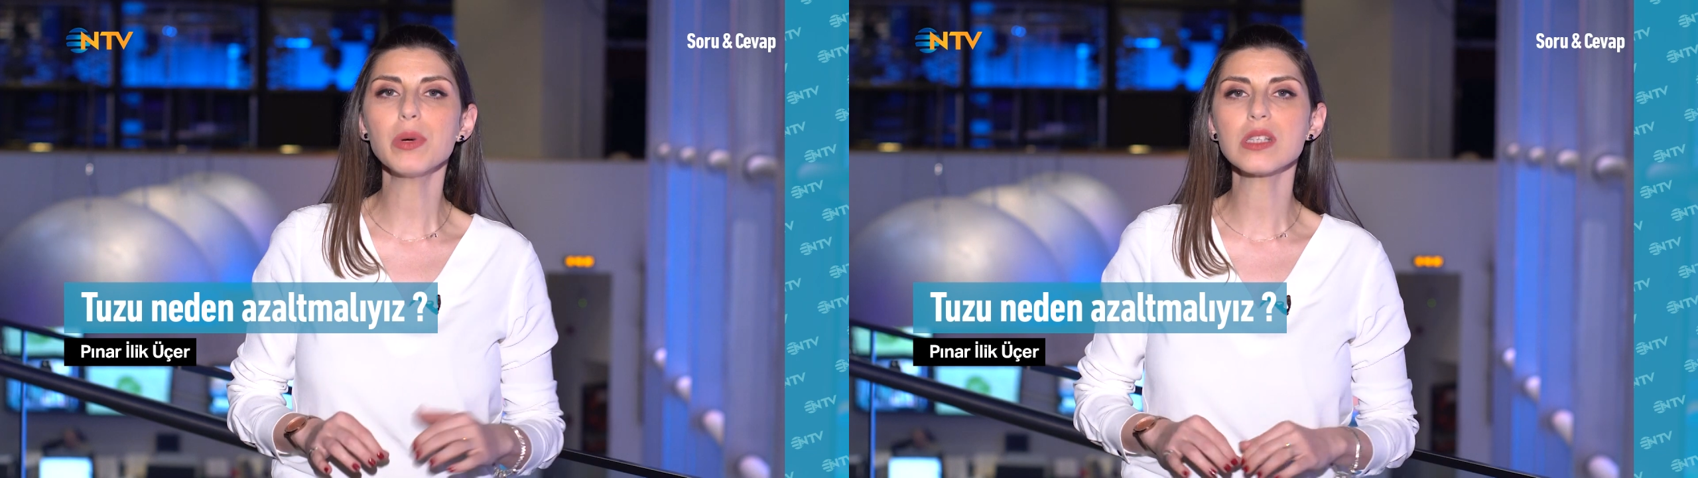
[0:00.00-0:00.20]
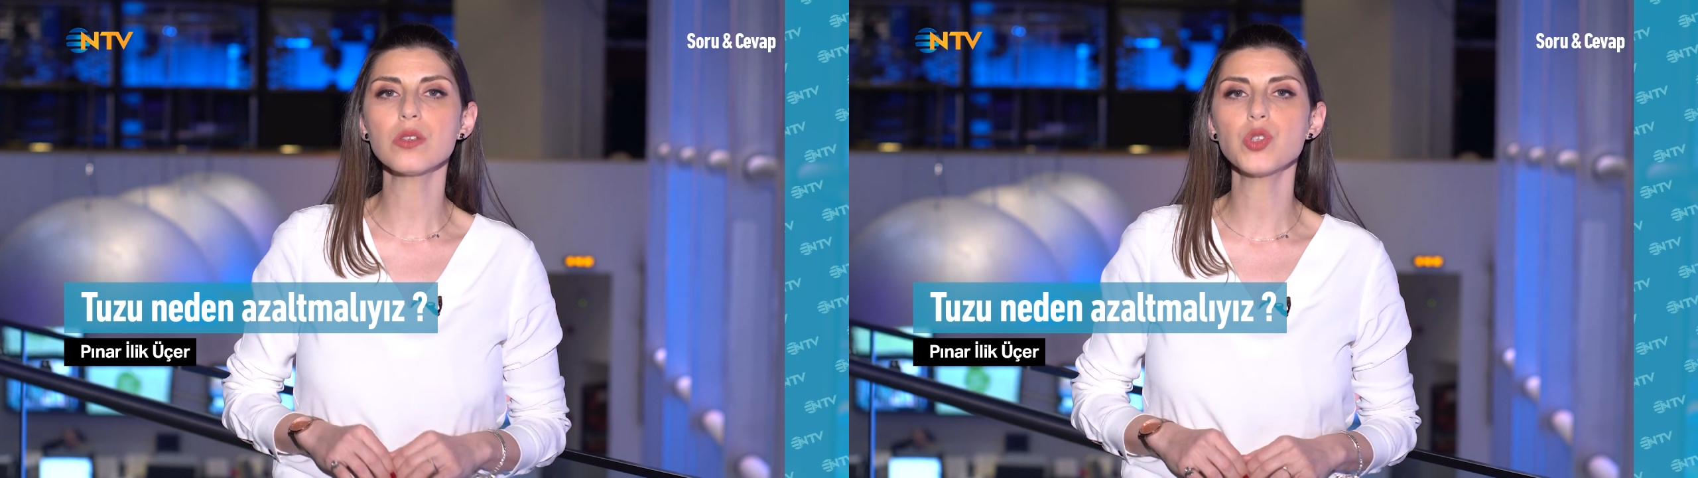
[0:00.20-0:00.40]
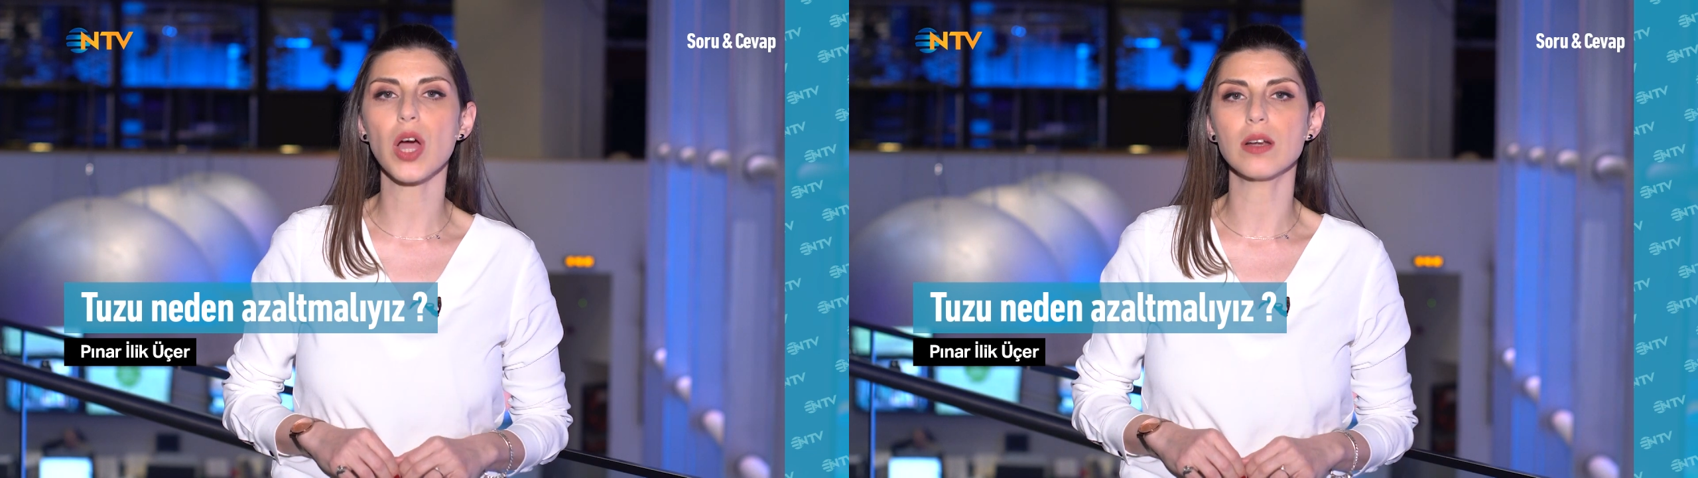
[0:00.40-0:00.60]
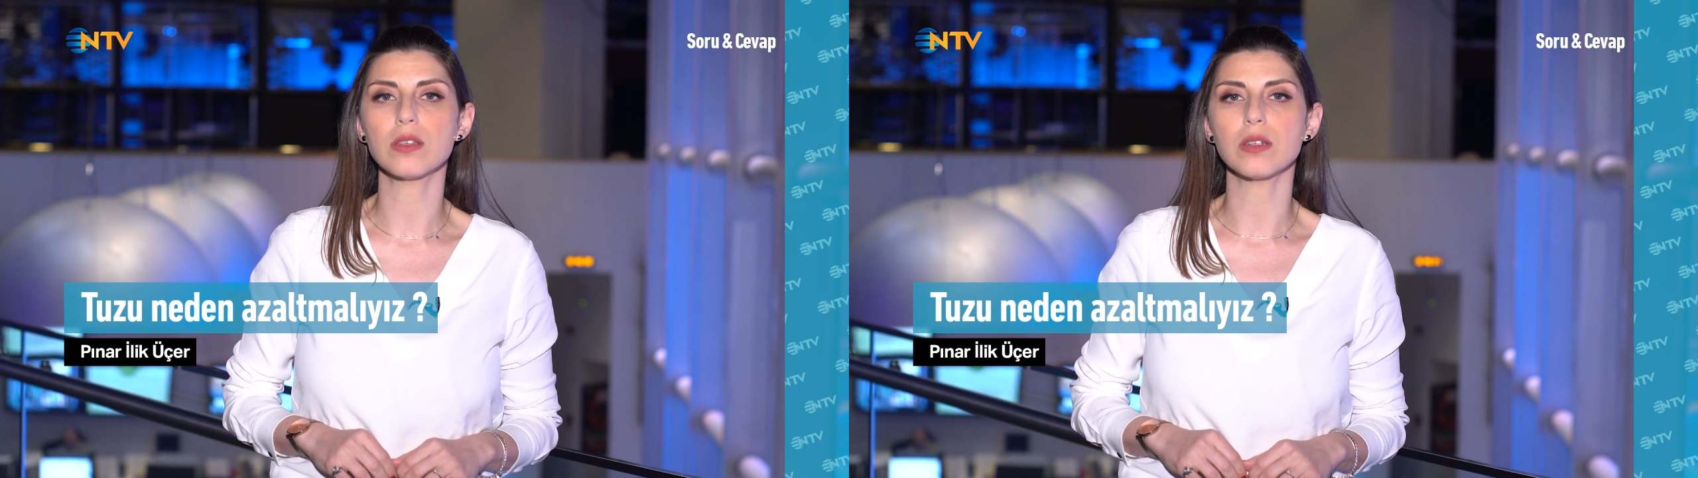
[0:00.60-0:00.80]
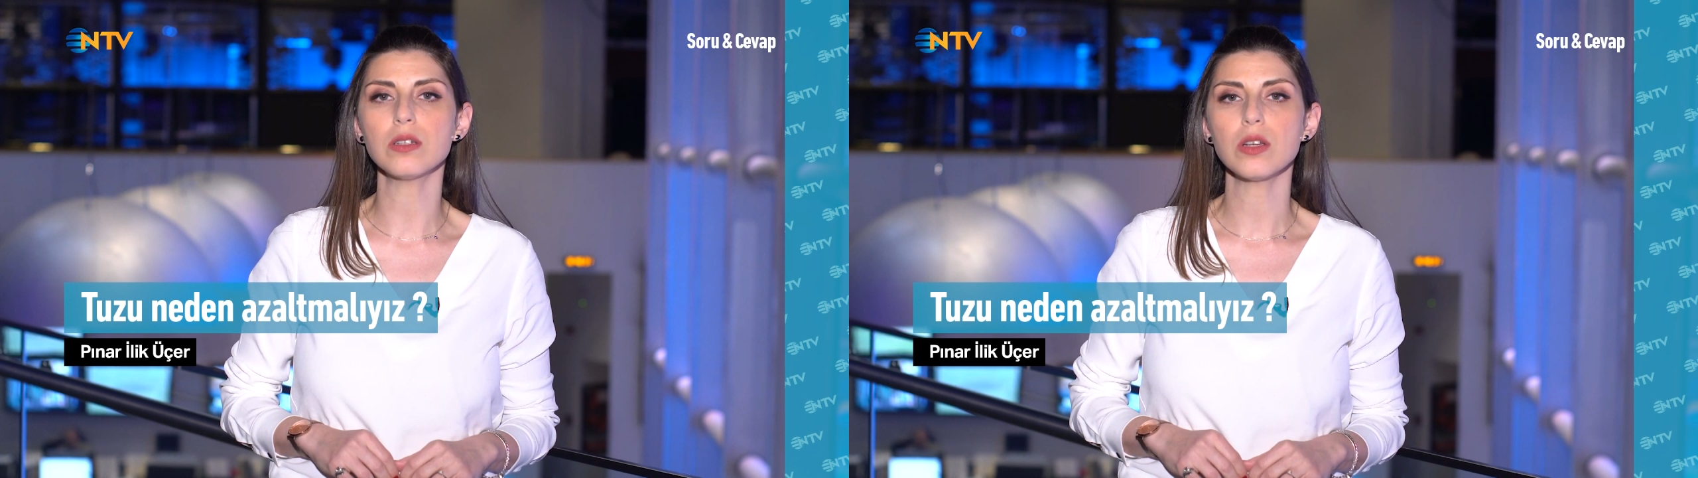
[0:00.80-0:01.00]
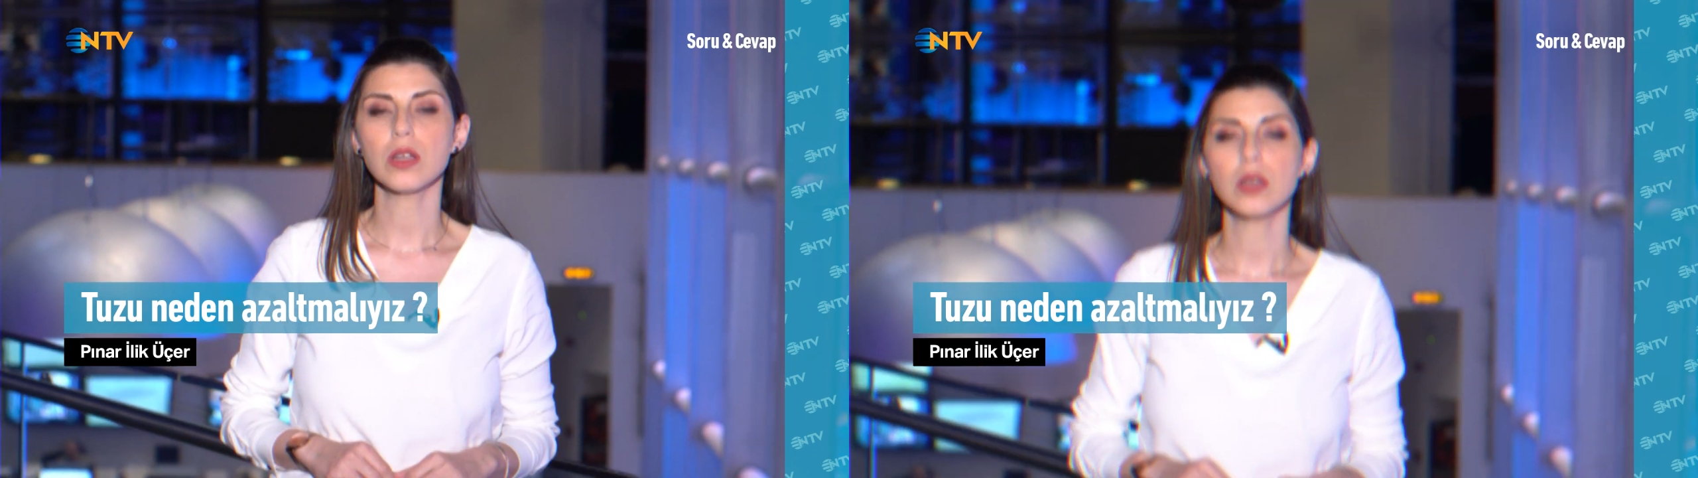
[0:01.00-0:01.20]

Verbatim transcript: basıncı artırır,